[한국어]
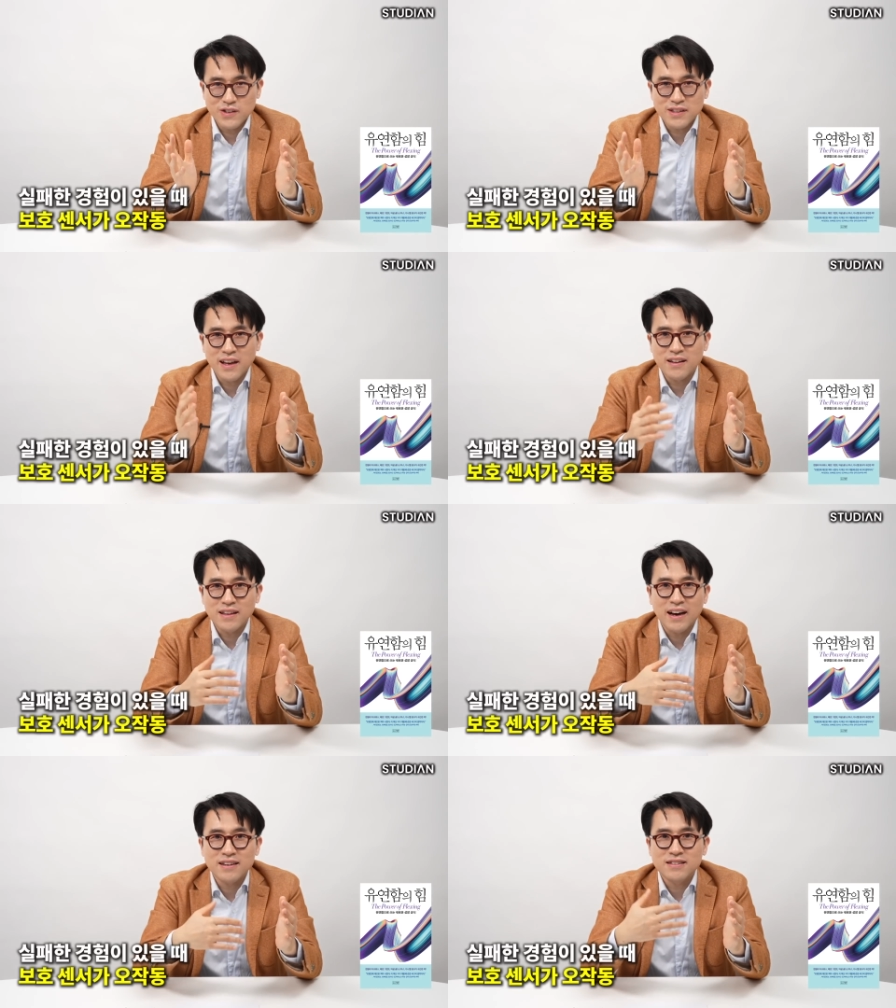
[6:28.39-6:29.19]
내, 네,
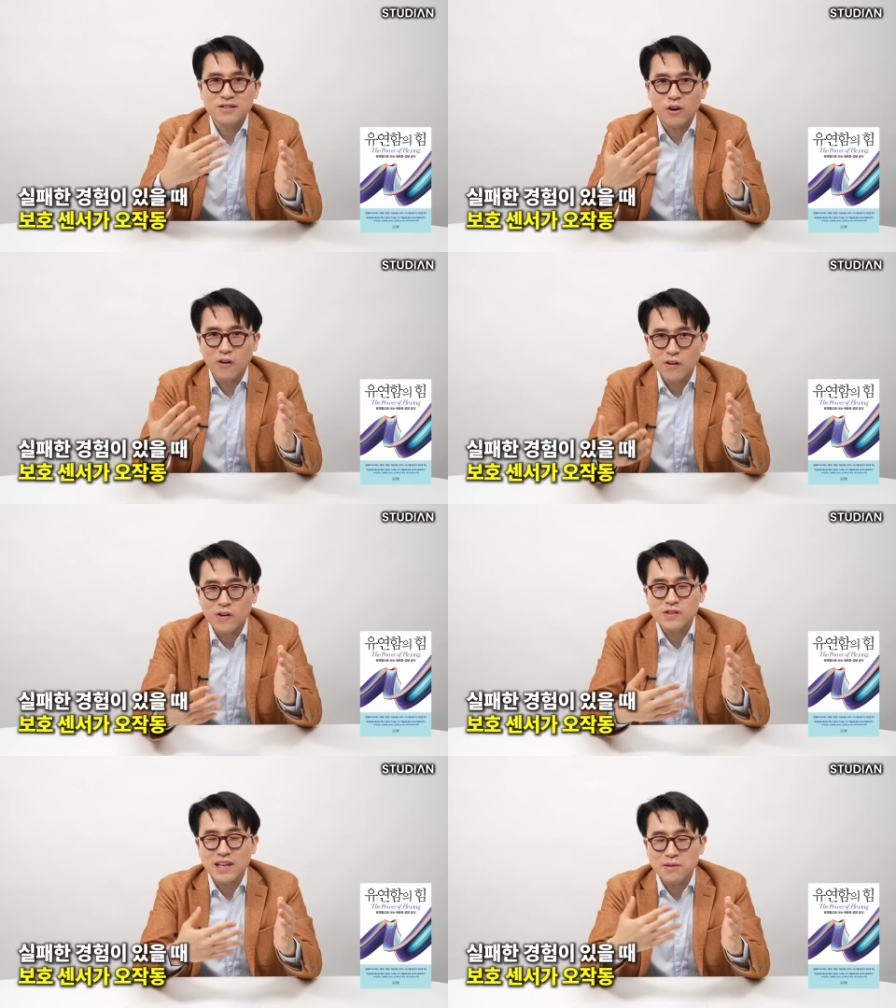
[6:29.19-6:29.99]
나를 더
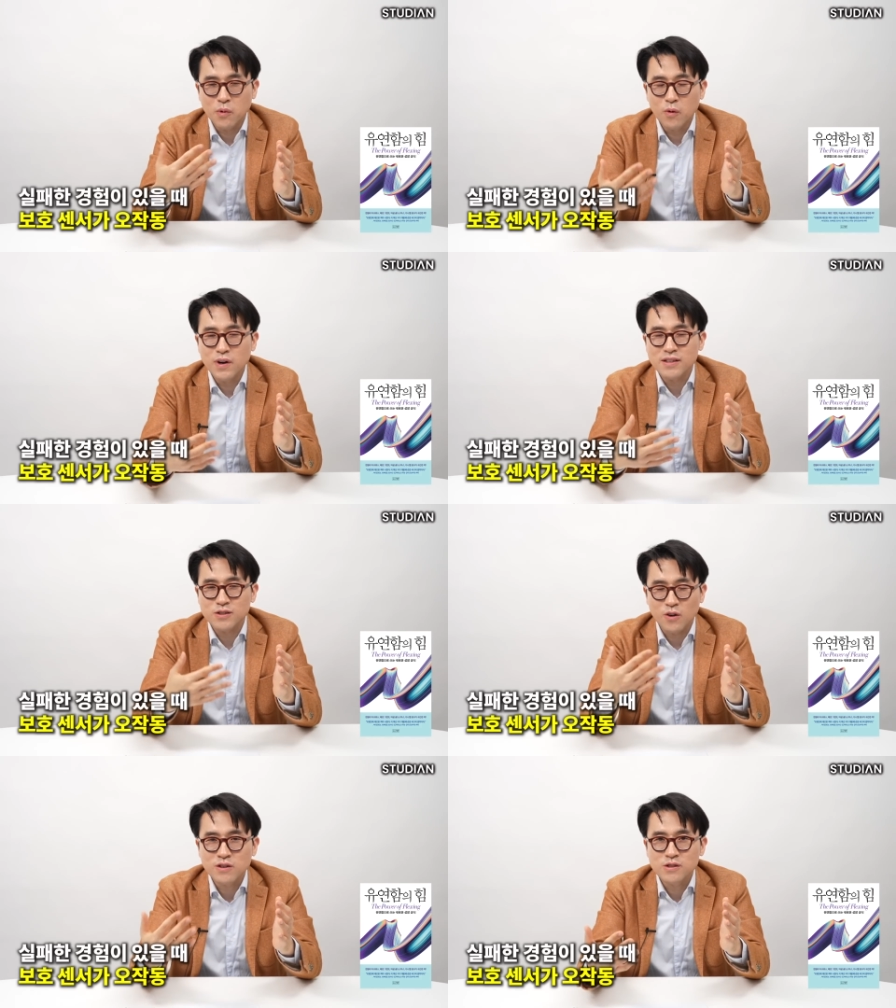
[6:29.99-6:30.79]
잘 보호해서
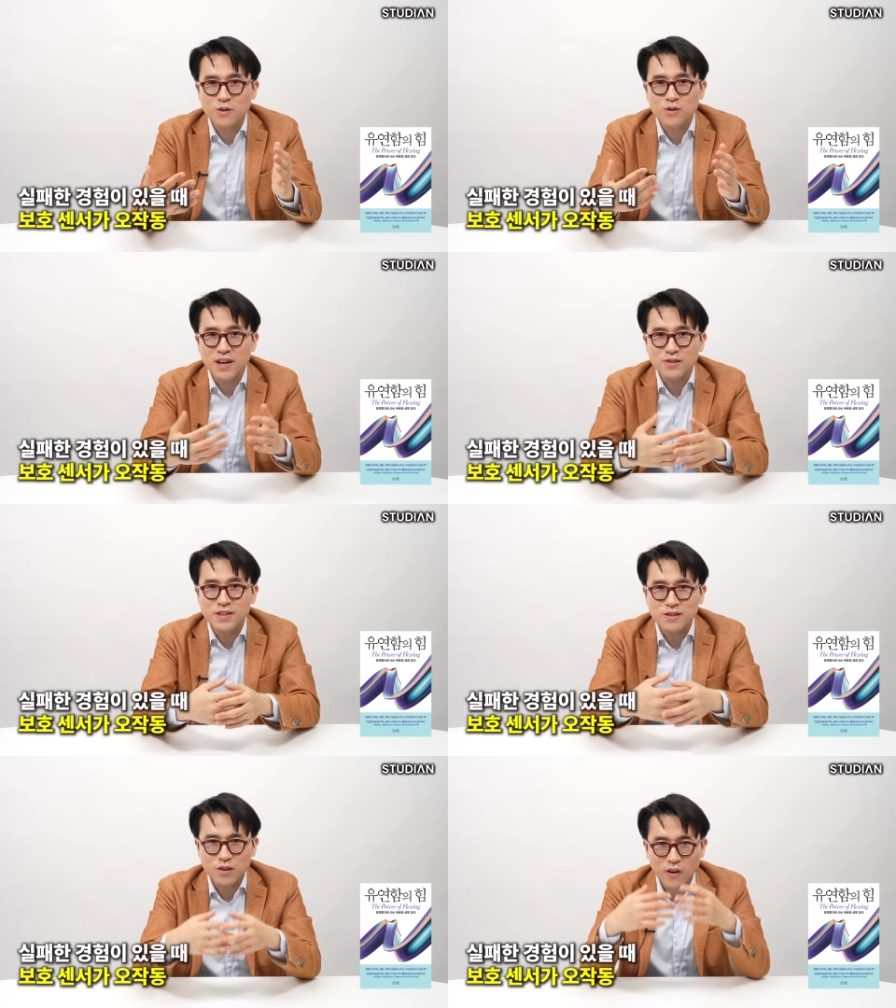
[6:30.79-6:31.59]
적응적으로 하기
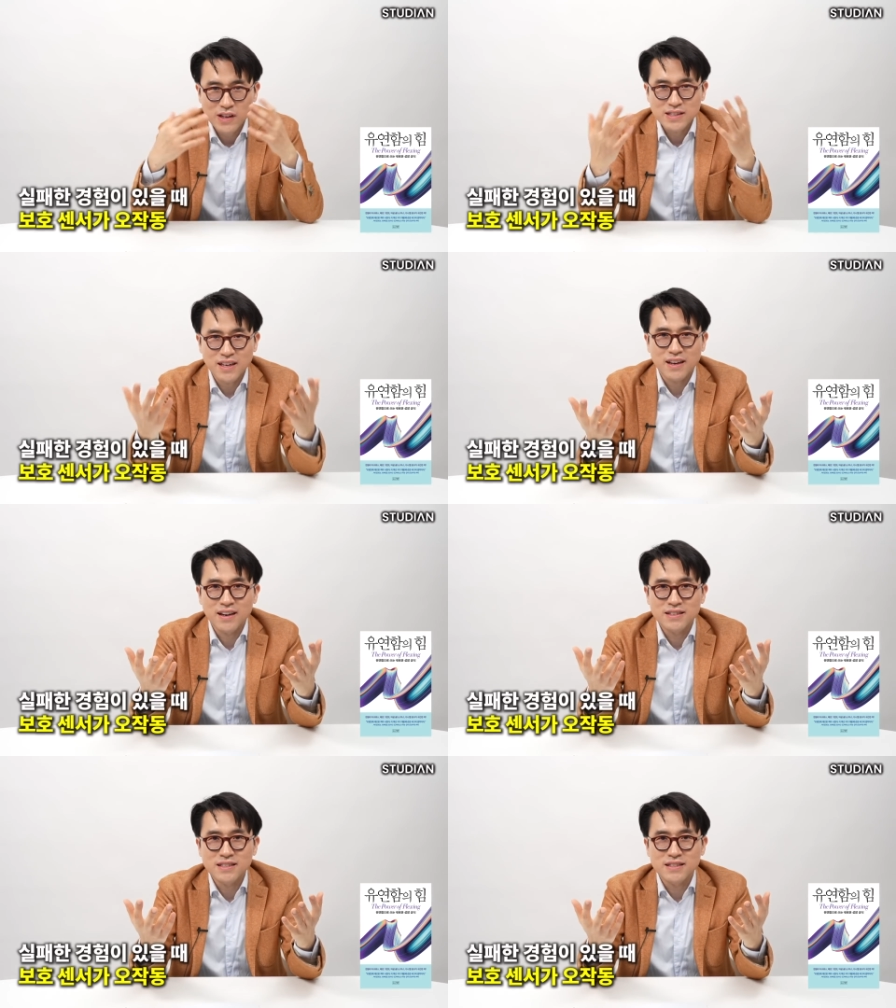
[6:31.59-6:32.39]
위해서 더
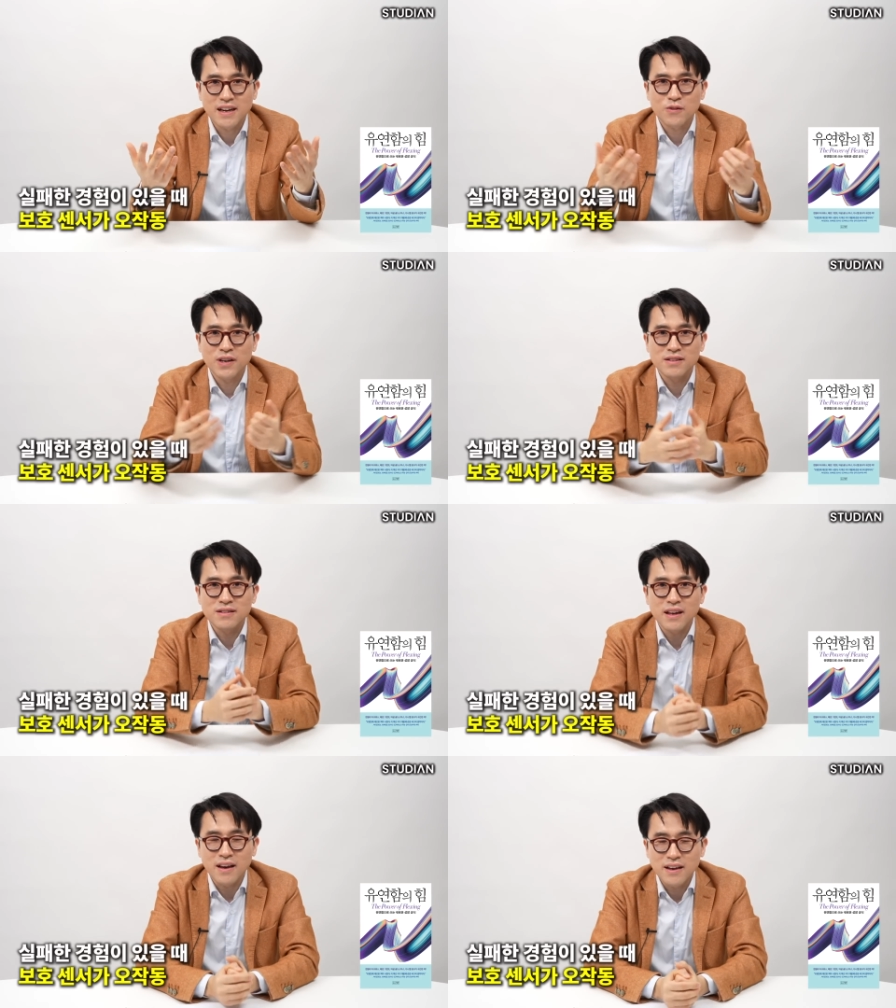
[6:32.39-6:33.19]
긴장해야지 라고
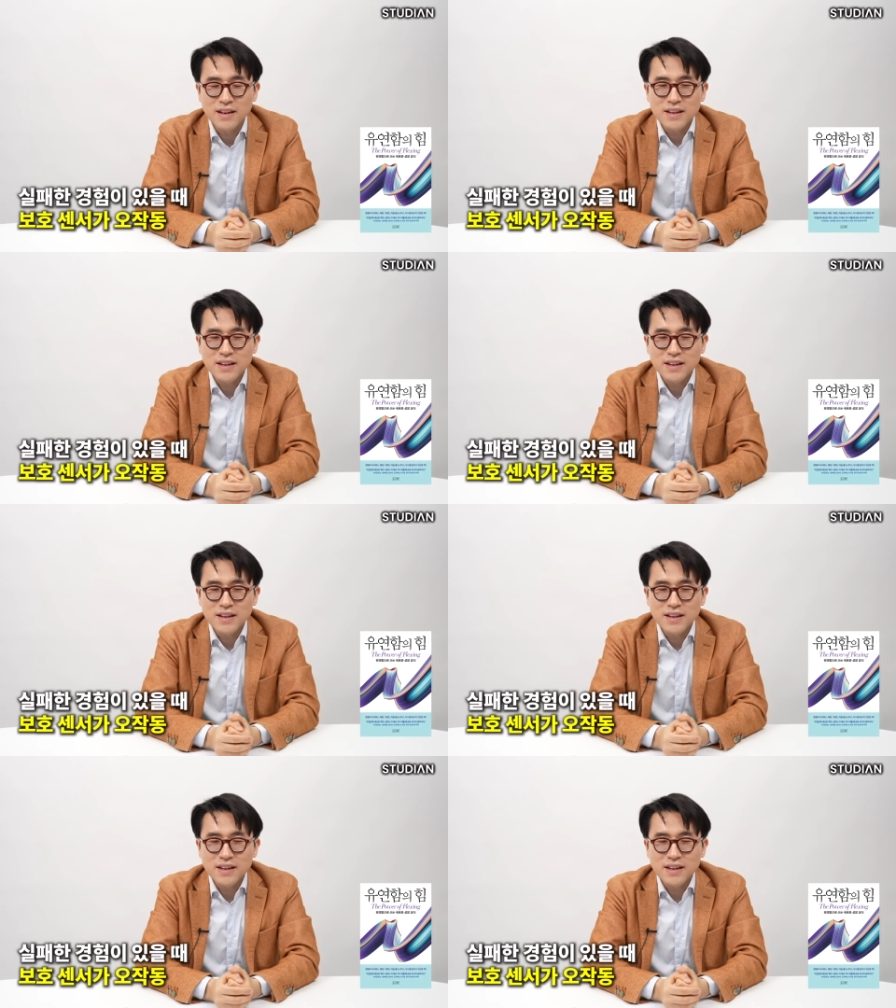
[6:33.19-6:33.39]
했는데